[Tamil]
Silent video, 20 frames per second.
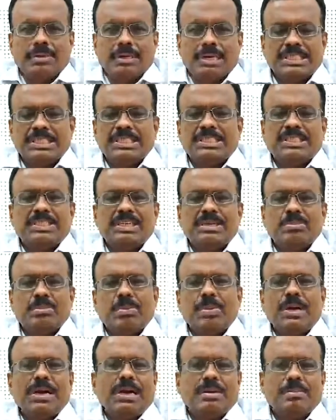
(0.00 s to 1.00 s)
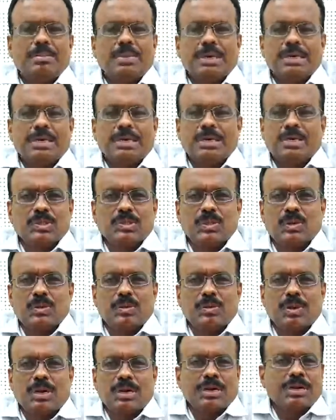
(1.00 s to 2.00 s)
ரெஜிஸ்டர்டு மொபைல் நம்பர் என்று
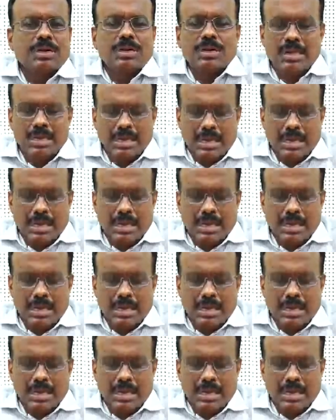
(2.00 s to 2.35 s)
சொல்லுவார்கள்